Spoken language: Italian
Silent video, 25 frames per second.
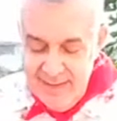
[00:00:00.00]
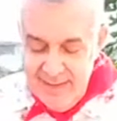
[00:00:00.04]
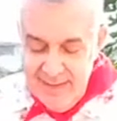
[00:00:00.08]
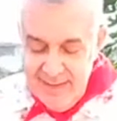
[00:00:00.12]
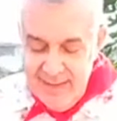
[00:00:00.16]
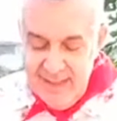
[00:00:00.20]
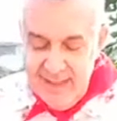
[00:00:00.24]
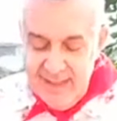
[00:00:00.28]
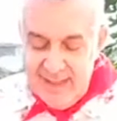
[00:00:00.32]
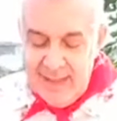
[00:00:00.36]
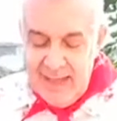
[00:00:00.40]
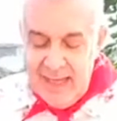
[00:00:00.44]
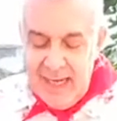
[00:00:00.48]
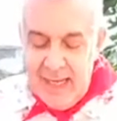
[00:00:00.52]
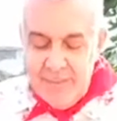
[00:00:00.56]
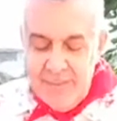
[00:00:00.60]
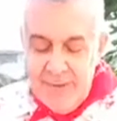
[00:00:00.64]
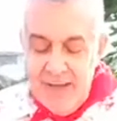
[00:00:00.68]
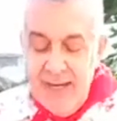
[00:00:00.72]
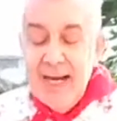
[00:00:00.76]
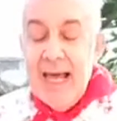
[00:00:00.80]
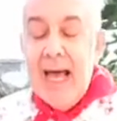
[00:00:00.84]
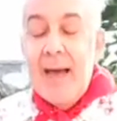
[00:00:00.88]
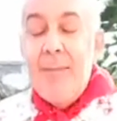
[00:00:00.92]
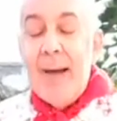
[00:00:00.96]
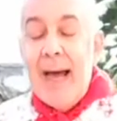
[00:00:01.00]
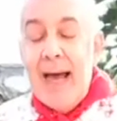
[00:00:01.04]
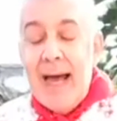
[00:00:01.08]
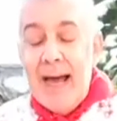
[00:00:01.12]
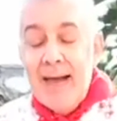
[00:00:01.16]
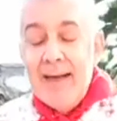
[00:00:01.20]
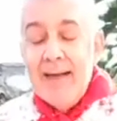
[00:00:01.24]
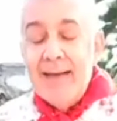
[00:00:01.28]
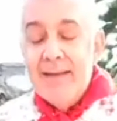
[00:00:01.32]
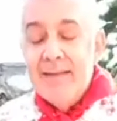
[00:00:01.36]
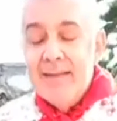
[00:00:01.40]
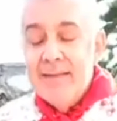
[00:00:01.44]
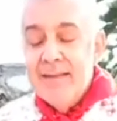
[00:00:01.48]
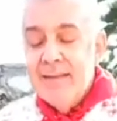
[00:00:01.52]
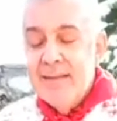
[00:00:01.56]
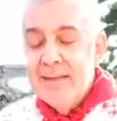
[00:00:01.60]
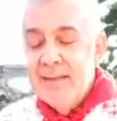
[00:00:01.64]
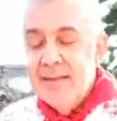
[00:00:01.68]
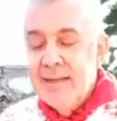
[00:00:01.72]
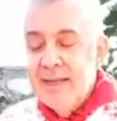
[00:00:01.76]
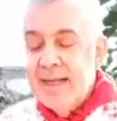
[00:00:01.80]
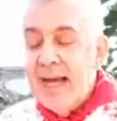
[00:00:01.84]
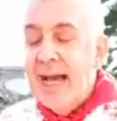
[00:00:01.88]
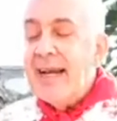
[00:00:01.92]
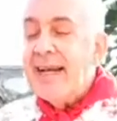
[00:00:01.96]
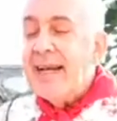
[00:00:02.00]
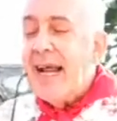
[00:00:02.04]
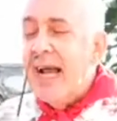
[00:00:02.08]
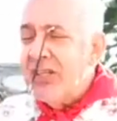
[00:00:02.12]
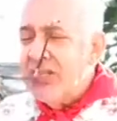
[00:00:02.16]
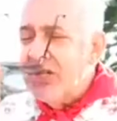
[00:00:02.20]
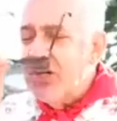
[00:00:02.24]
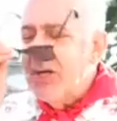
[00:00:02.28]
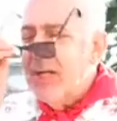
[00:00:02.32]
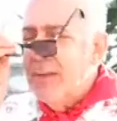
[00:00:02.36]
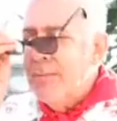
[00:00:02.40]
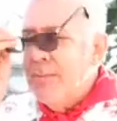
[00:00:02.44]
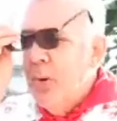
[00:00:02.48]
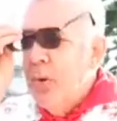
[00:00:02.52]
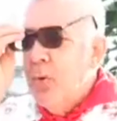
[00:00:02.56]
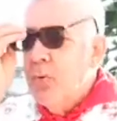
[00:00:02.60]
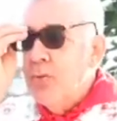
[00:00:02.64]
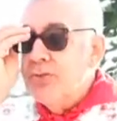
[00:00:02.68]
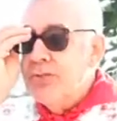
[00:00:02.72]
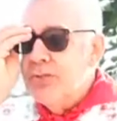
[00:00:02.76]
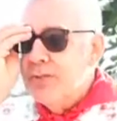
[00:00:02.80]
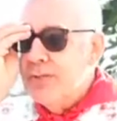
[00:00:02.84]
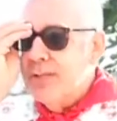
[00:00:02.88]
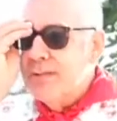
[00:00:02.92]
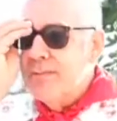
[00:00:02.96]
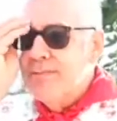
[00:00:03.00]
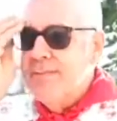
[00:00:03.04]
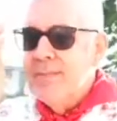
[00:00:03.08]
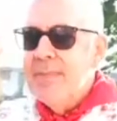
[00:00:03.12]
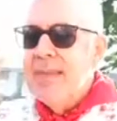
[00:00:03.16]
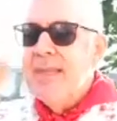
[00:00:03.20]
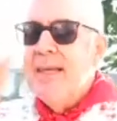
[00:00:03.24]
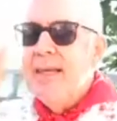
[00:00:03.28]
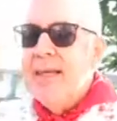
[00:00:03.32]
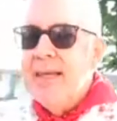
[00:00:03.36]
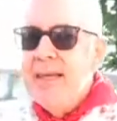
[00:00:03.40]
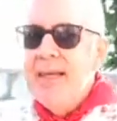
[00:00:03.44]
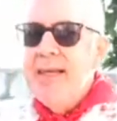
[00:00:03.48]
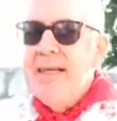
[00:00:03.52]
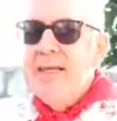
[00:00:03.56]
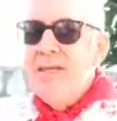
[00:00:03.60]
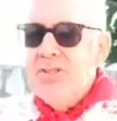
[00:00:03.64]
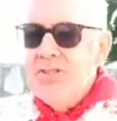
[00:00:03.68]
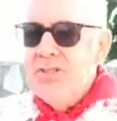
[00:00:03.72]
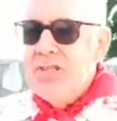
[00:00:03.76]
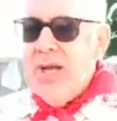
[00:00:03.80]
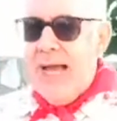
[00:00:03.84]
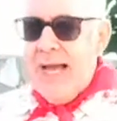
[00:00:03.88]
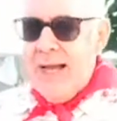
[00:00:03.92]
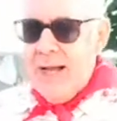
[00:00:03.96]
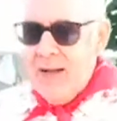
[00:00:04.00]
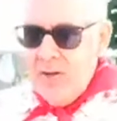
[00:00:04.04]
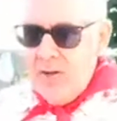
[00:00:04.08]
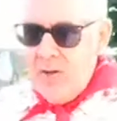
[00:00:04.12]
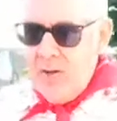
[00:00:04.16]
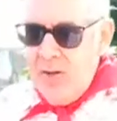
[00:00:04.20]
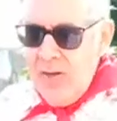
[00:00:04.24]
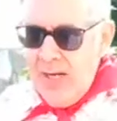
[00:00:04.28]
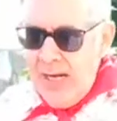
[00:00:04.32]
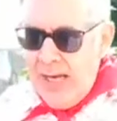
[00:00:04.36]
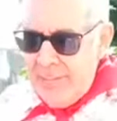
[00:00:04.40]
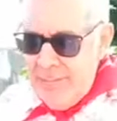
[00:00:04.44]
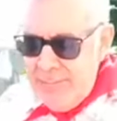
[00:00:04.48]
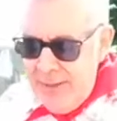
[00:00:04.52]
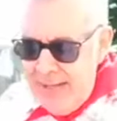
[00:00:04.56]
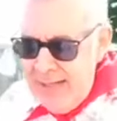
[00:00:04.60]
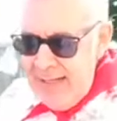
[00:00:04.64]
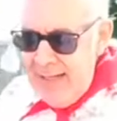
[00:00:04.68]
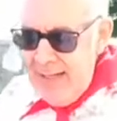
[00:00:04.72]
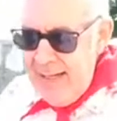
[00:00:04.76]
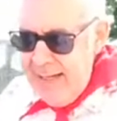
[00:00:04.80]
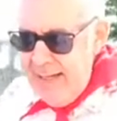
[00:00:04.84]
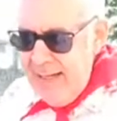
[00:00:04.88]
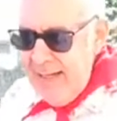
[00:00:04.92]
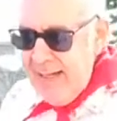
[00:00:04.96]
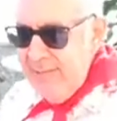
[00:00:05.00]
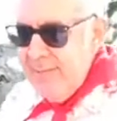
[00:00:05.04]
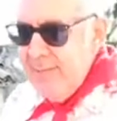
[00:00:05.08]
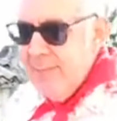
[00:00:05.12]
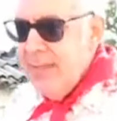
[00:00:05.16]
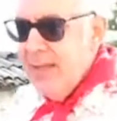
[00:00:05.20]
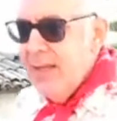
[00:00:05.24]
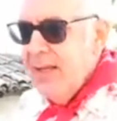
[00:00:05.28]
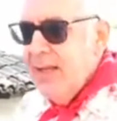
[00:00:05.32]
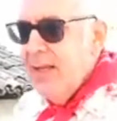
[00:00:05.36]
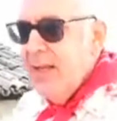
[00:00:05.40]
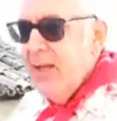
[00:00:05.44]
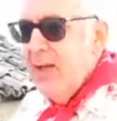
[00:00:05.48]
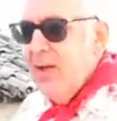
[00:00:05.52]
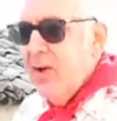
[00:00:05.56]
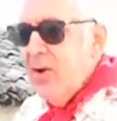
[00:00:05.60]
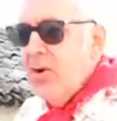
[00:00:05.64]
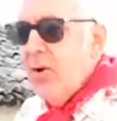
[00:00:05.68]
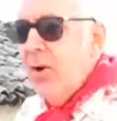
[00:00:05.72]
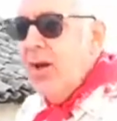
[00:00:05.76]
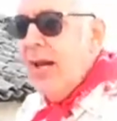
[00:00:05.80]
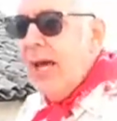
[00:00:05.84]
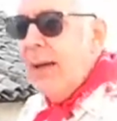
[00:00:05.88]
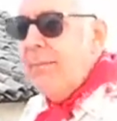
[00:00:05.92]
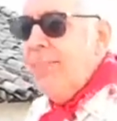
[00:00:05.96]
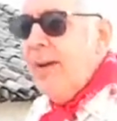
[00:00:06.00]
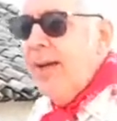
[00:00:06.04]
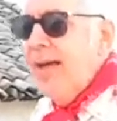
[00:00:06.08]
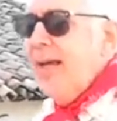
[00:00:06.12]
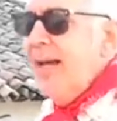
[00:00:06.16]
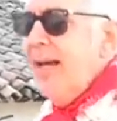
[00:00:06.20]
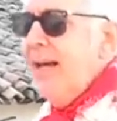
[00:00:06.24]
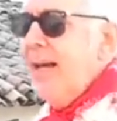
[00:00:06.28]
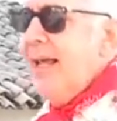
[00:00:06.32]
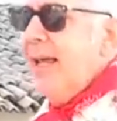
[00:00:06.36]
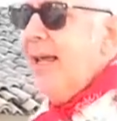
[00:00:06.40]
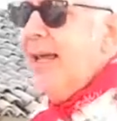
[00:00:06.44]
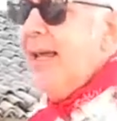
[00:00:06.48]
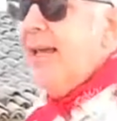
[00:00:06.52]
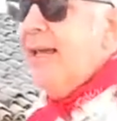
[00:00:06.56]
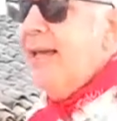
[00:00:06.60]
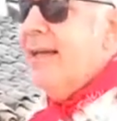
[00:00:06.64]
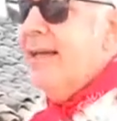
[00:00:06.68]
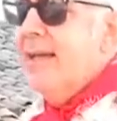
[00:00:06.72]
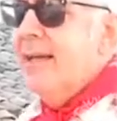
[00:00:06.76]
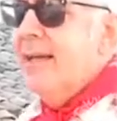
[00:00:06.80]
E che la pelle amà, che arrasciano il mosto. Già, con la pelle, con la pelle